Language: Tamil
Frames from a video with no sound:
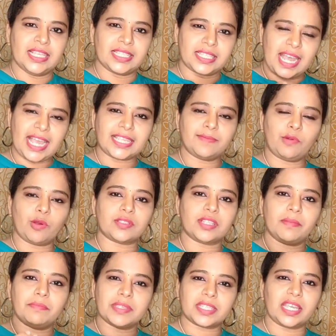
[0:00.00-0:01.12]
ஸ்நாக்ஸ்
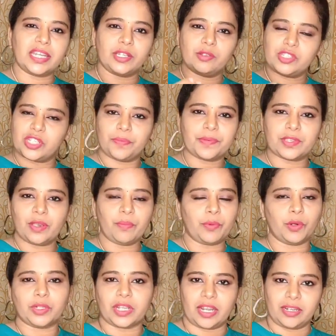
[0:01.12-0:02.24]
பாக்ஸில் பிஸ்கெட்டையும் சிப்ஸையும்
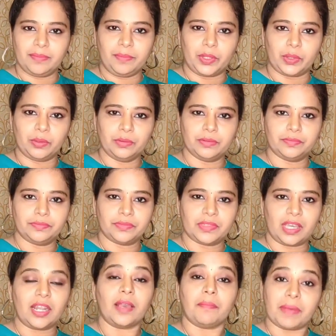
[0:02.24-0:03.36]
போட்டு அனுப்புகிறோம்
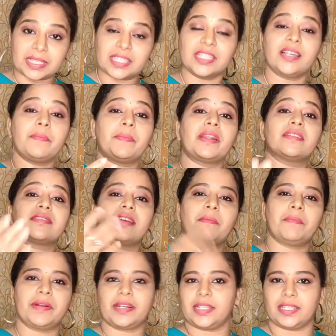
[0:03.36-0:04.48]
ஆனால் பசங்க பழம்
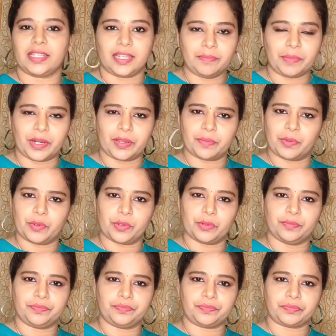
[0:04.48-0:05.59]
சாப்பிட்றது இல்லைன்னு பழி
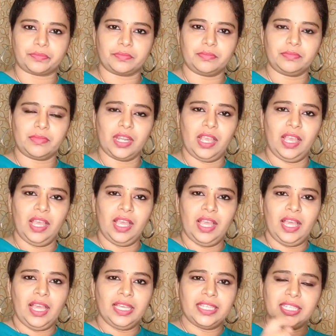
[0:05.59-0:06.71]
போடுறோம்
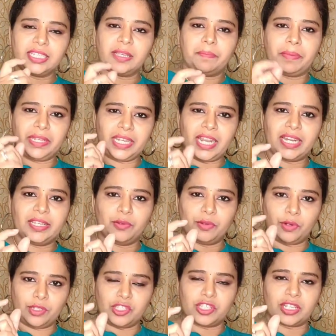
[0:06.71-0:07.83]
இதுக்கு பின்னாடி
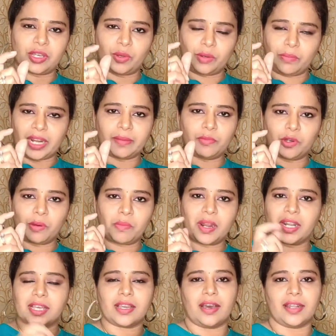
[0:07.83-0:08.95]
ஒளிஞ்சிருக்க ஒரு
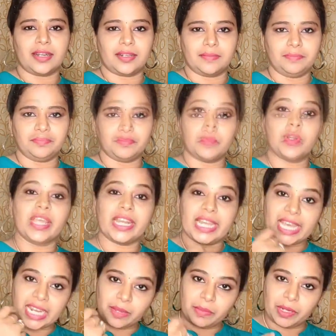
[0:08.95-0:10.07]
மறைமுகமான காரணம் நம்முடைய
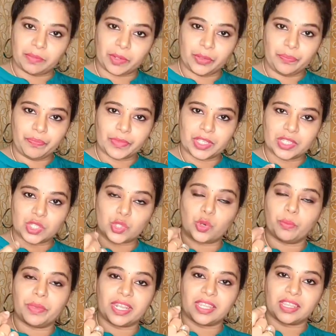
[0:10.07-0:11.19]
நேரமின்மையும்
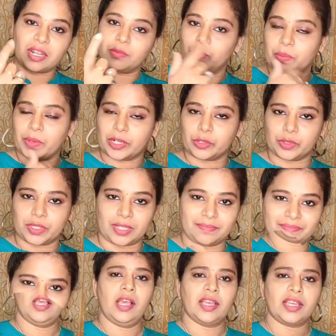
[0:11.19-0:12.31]
சோம்பேறித்தனமும் மட்டும்தான்
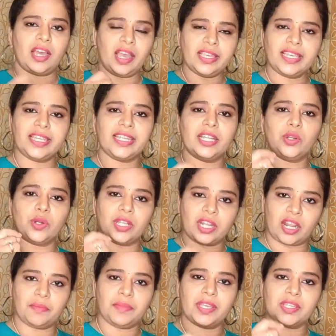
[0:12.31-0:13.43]
காய்கறிகளோட
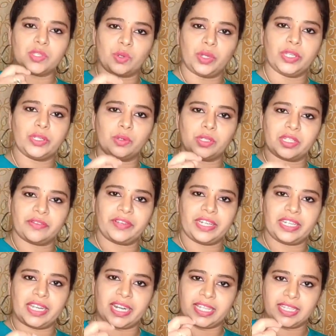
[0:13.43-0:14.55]
நன்மையை சொல்லி கொடுக்க
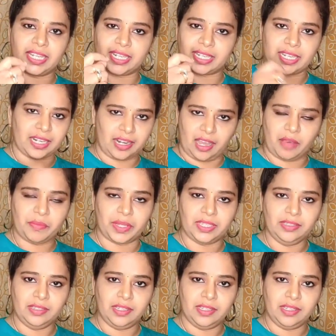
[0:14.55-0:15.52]
வேண்டிய இடத்துல இருக்க நாம